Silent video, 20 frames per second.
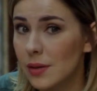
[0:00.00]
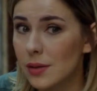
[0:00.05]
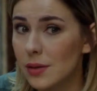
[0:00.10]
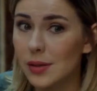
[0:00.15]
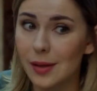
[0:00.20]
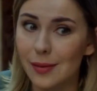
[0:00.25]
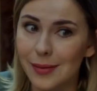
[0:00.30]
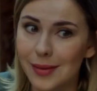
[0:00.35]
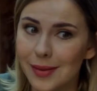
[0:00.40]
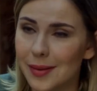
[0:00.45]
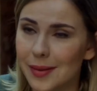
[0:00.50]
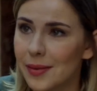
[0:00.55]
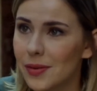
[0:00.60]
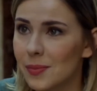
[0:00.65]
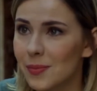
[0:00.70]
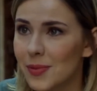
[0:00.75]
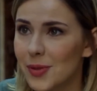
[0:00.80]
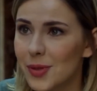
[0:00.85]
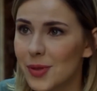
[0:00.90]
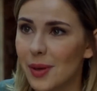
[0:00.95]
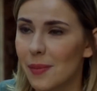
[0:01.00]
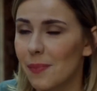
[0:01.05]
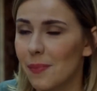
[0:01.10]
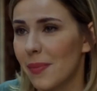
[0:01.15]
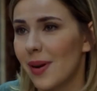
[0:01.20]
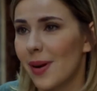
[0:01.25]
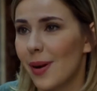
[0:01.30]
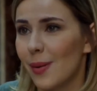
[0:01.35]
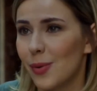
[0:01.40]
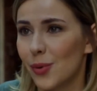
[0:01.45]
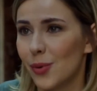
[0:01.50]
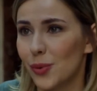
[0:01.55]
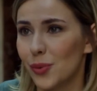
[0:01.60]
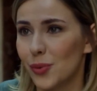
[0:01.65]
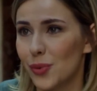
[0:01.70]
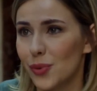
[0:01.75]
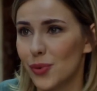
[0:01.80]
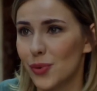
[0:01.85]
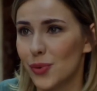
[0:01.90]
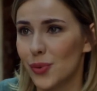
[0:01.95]
Sevgi, biz hep beraber
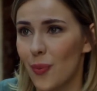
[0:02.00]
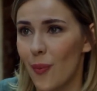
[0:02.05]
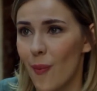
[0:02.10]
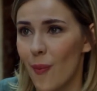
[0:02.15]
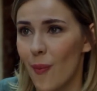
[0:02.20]
oluruz.